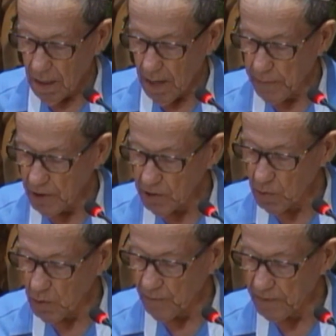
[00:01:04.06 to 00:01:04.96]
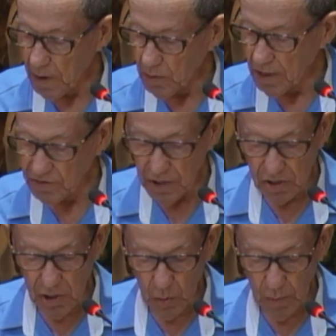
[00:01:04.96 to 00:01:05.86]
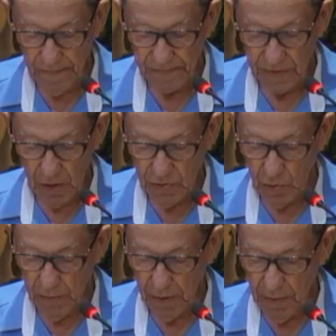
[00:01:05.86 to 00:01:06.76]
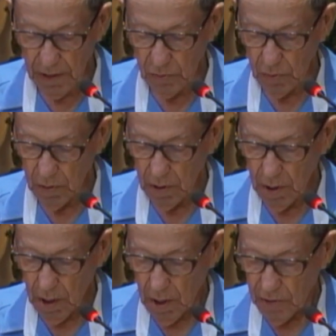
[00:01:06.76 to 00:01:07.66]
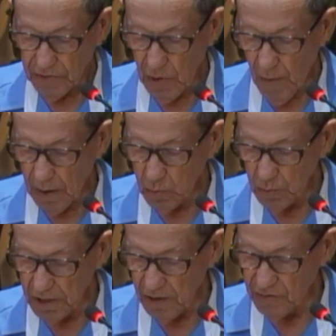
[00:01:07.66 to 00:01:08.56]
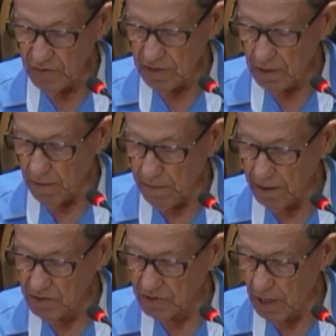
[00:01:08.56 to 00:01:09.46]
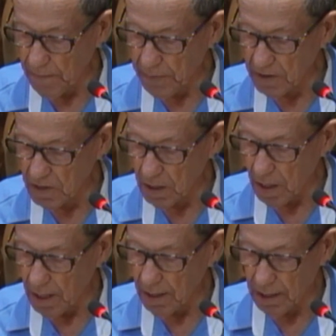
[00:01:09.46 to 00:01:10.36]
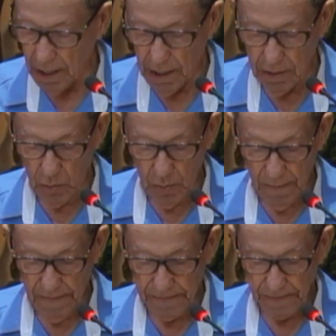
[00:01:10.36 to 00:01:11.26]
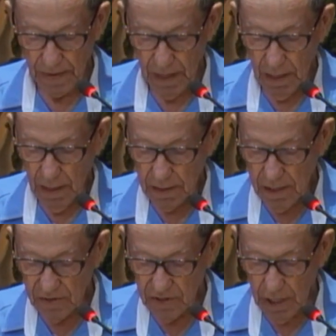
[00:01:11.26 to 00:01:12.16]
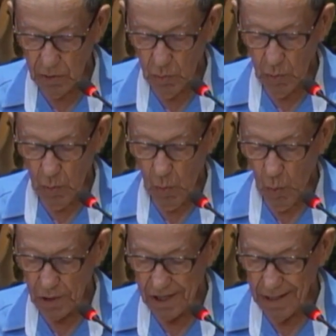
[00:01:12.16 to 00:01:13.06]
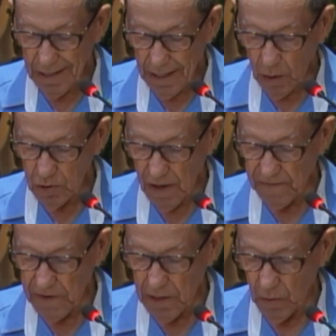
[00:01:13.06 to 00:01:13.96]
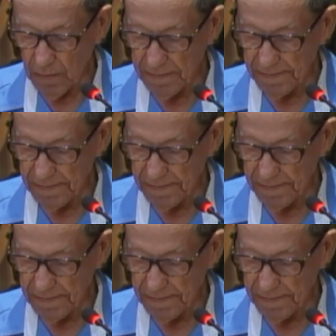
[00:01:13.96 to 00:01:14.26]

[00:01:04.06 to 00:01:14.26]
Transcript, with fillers: É por isso, meu filho, esse teu sofrimento são algum desses que vêm sempre te enganando, dizendo o que não deviam.